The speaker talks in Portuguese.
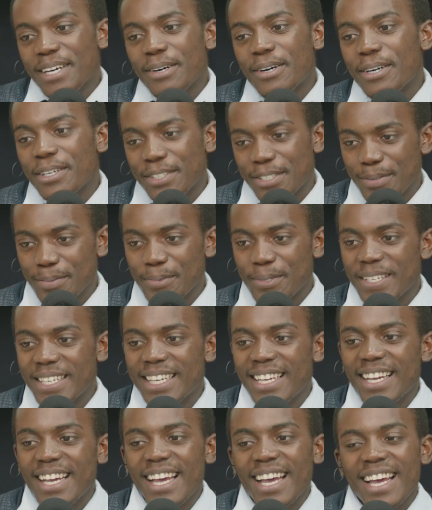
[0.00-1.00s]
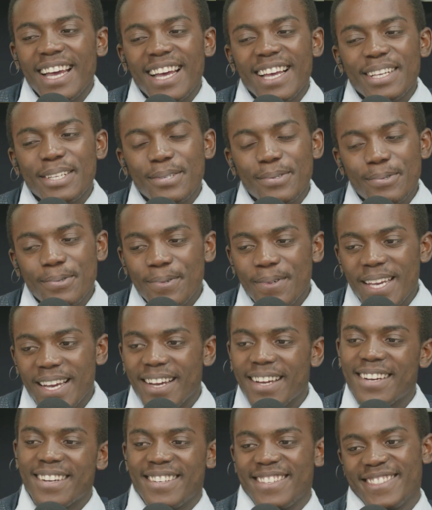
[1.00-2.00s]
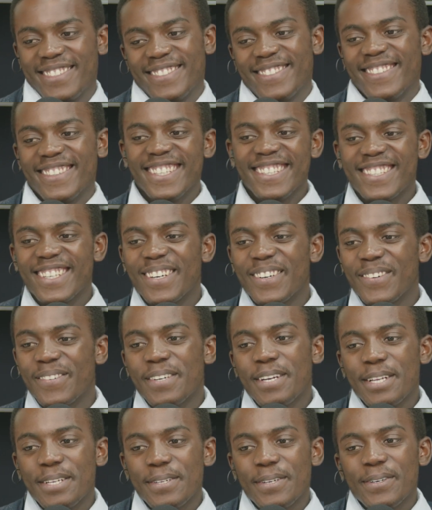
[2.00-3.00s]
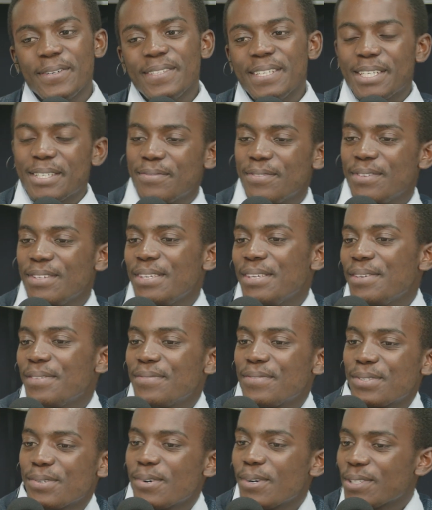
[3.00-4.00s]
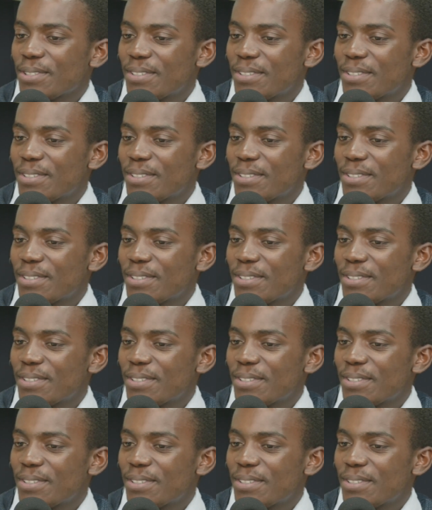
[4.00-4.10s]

está ótimo, Sim, né? Suiara, então, onde é que vives?